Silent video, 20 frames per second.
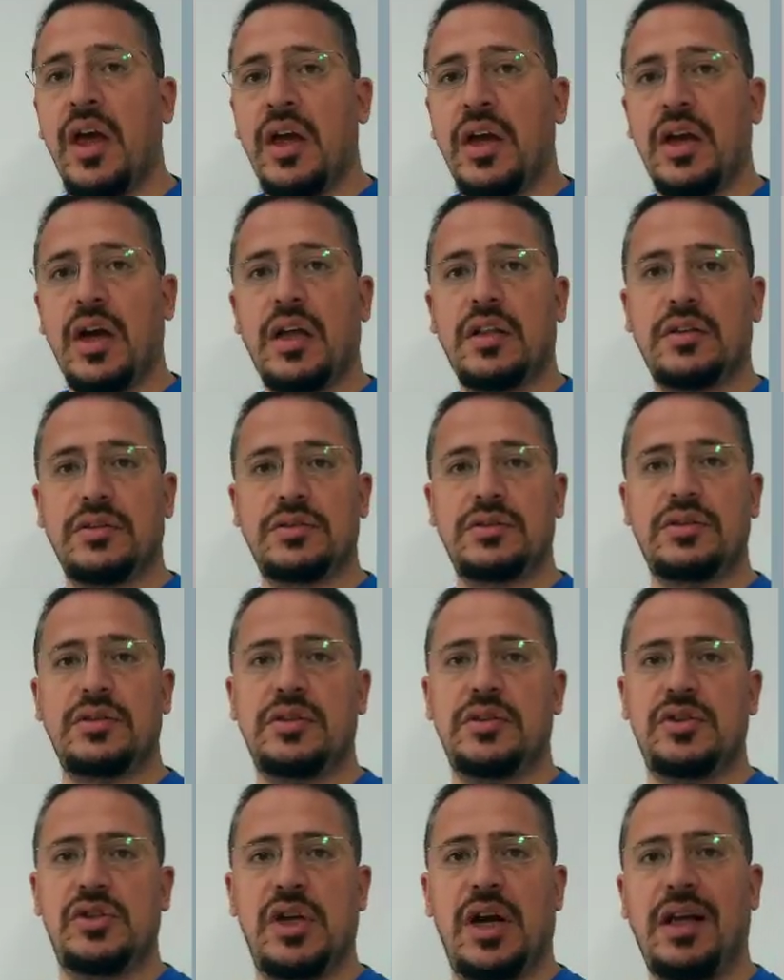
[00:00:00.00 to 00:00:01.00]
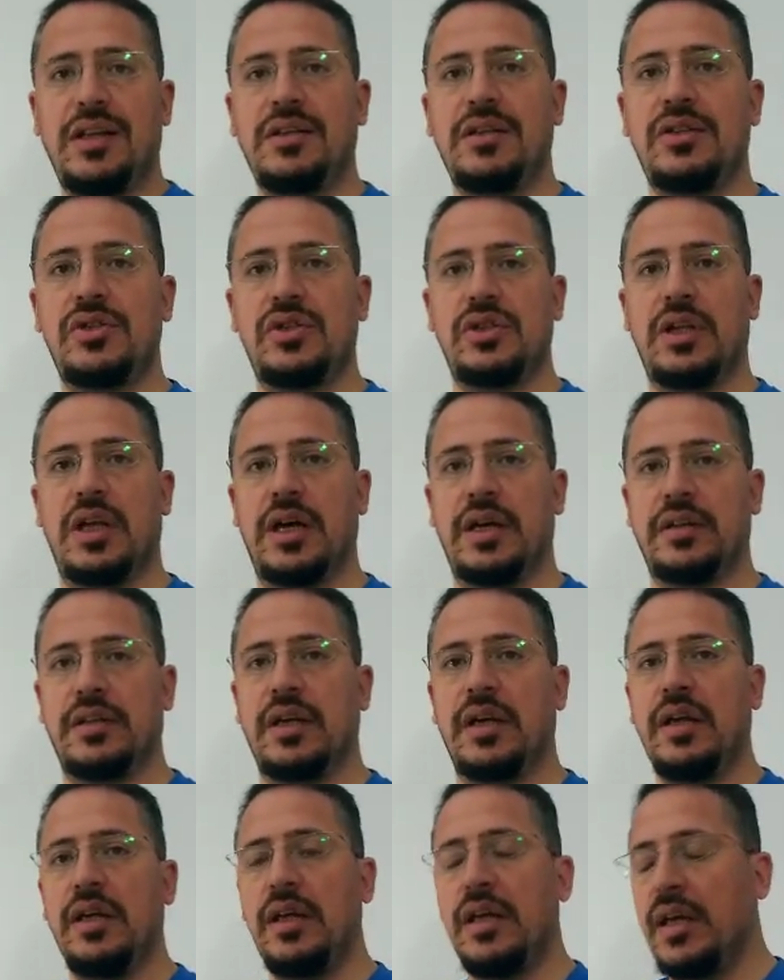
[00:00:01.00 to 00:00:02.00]
Yalnız
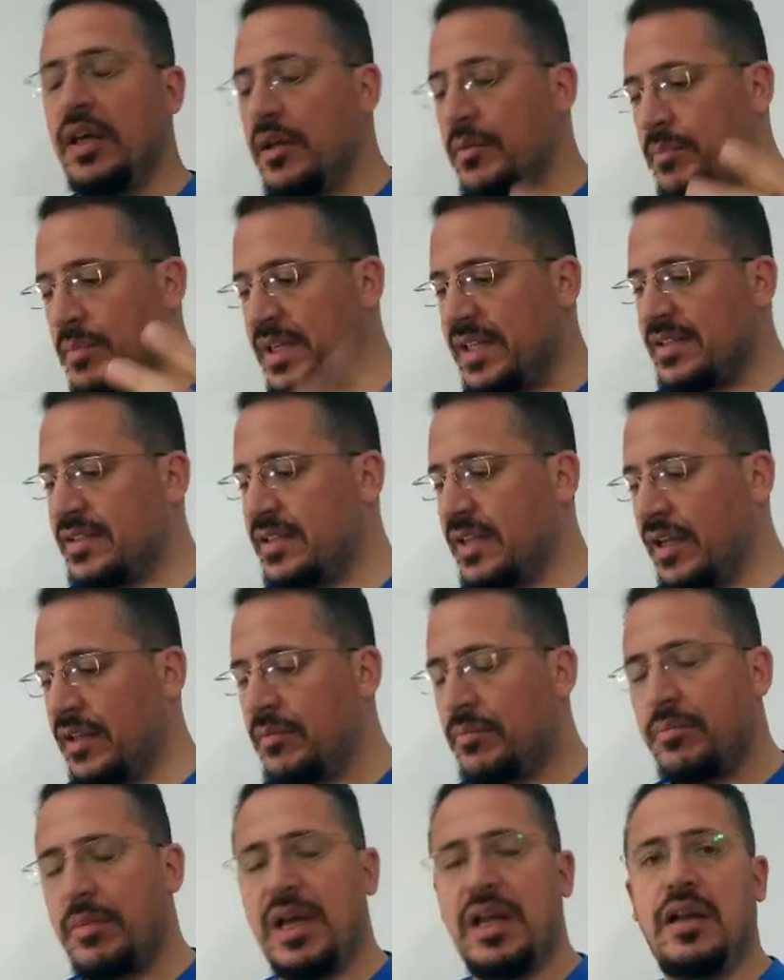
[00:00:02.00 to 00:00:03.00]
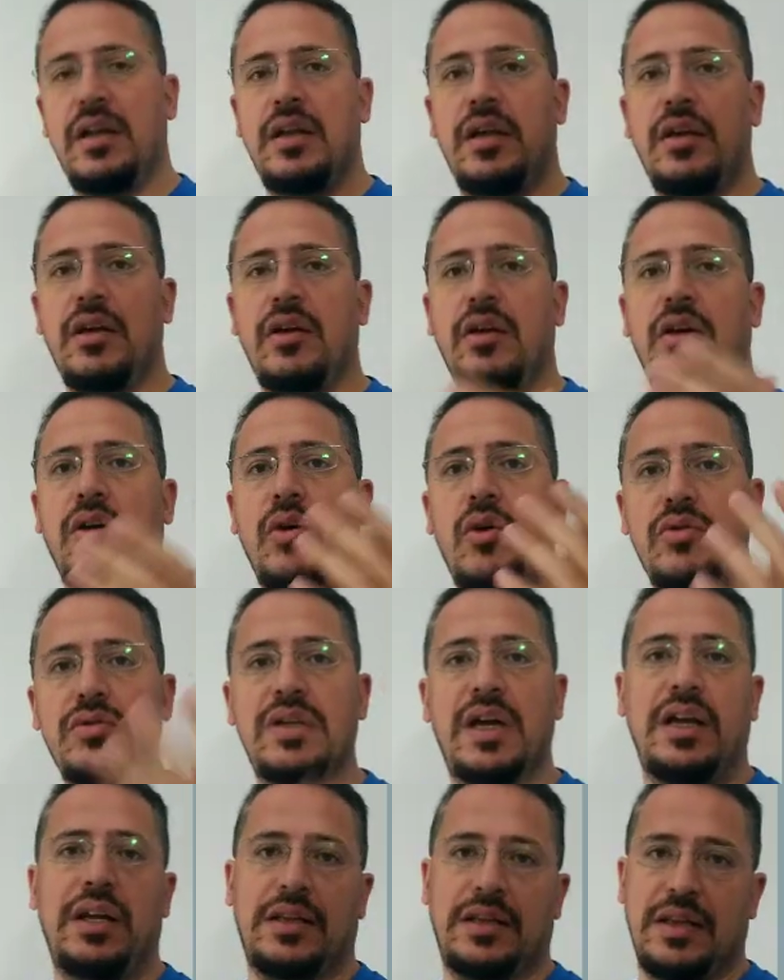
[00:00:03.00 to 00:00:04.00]
çeldiricilerde bizden belli
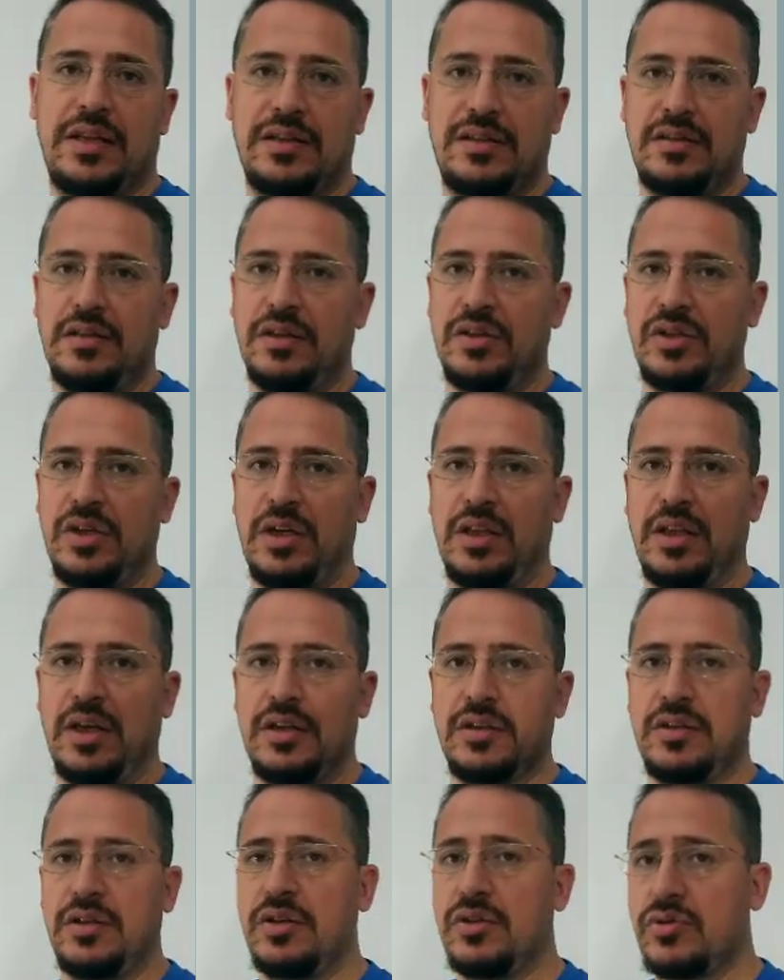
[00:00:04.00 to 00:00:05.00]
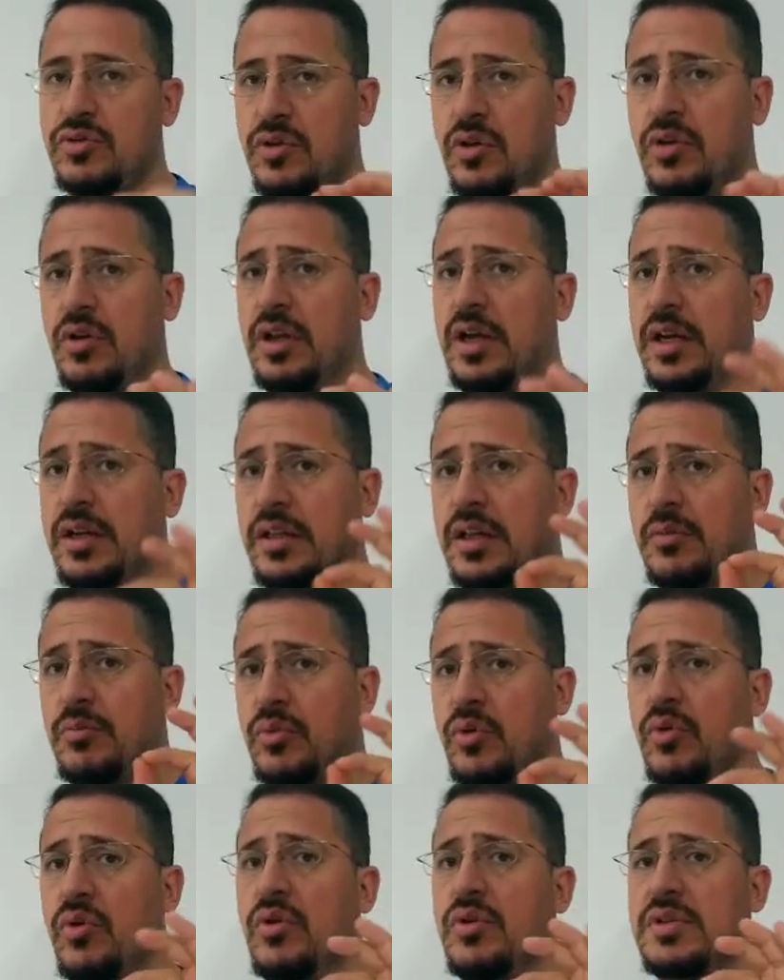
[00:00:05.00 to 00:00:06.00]
özellikler isteyecekler. Sorularda
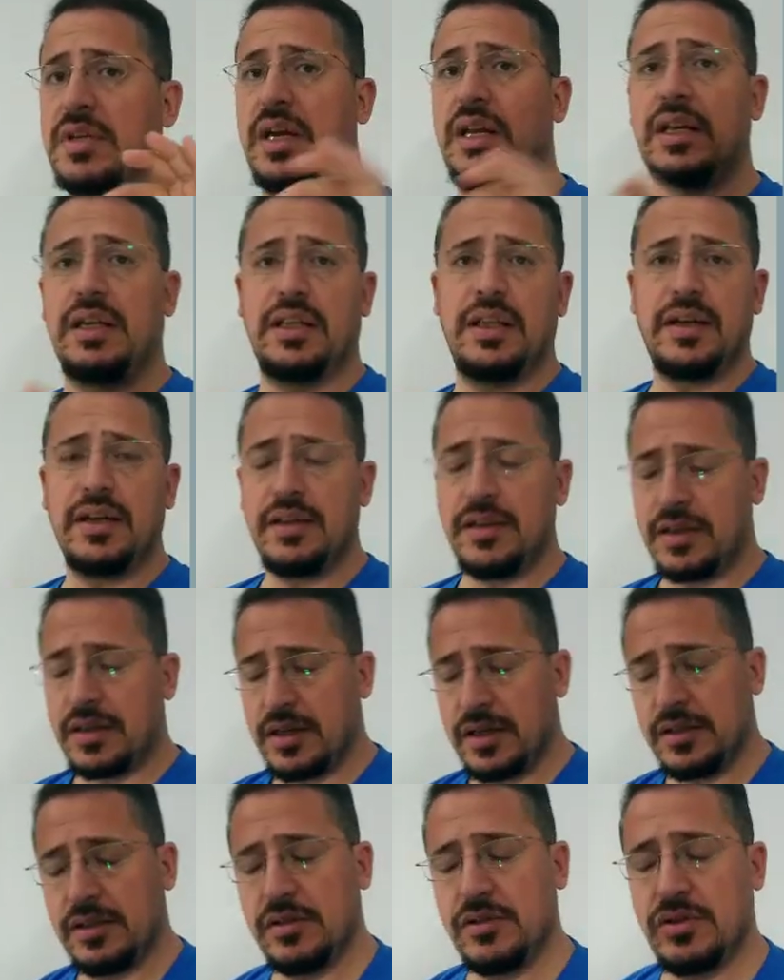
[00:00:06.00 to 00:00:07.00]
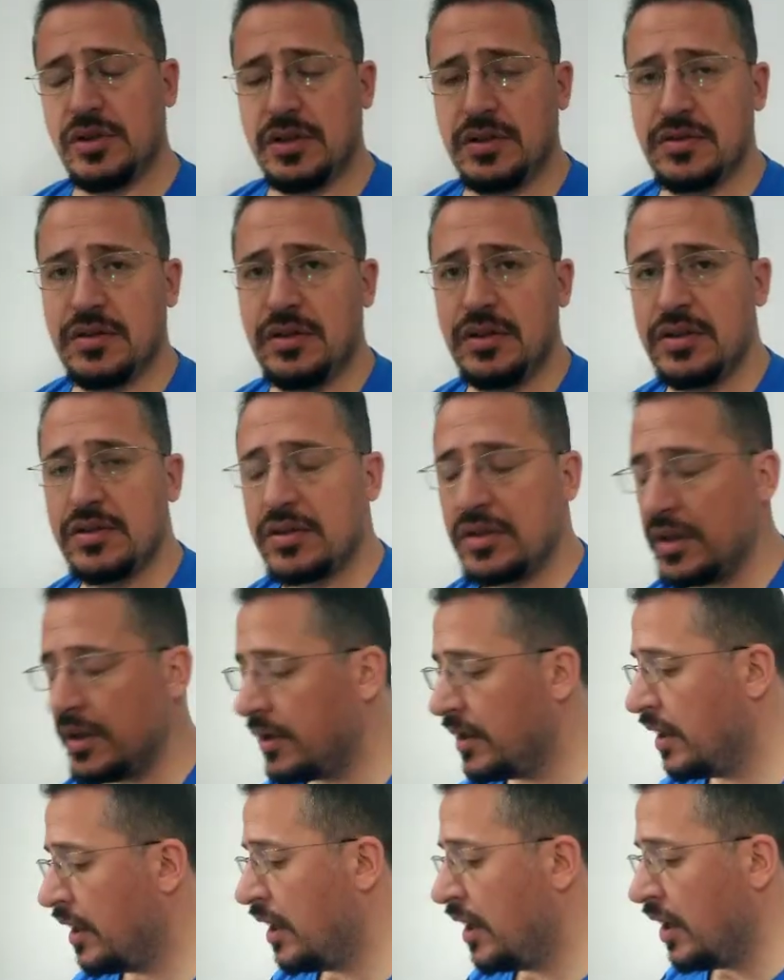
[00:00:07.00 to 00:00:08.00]
bu özelliklere dikkat edeceksiniz
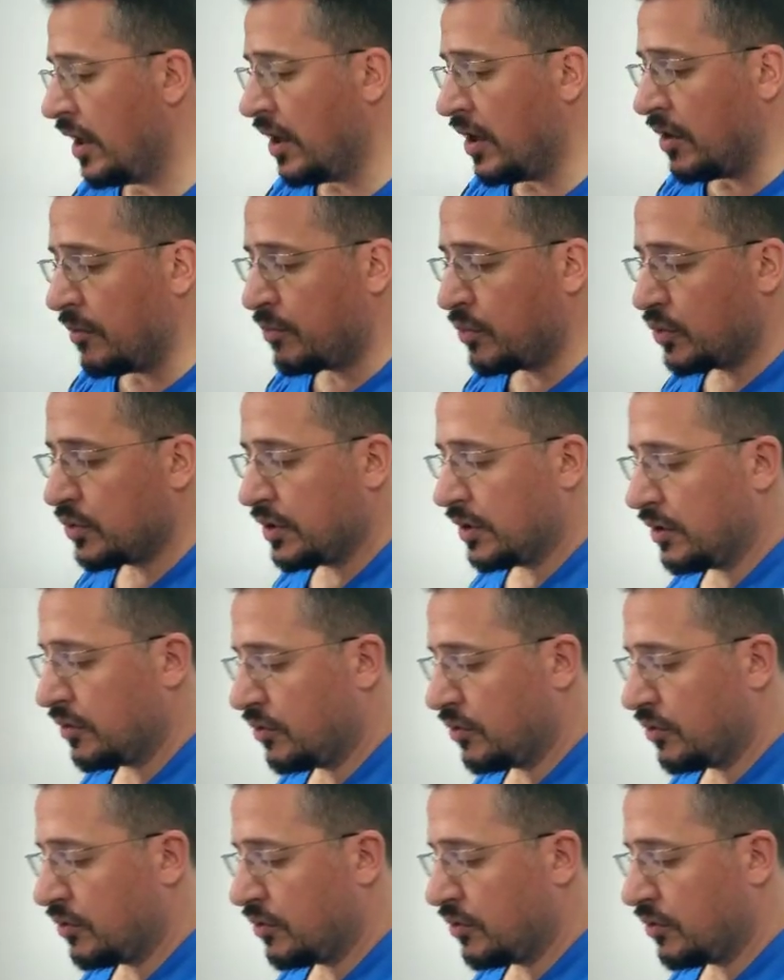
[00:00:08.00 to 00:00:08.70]
ki Burada da